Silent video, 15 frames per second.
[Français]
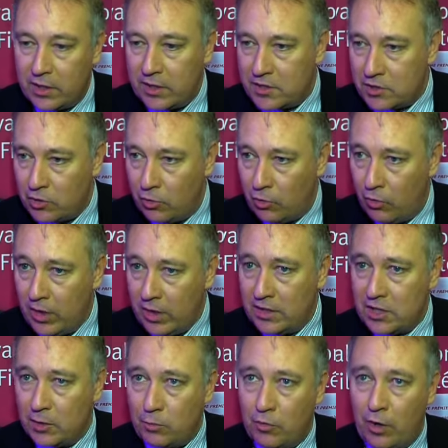des questions,
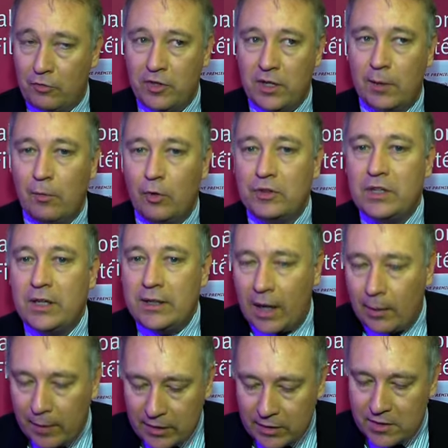c'est de pouvoir finalement
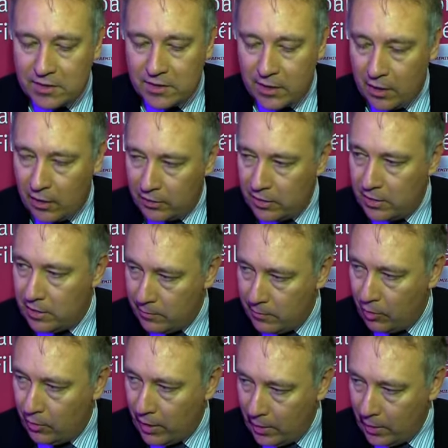dédramatiser un élément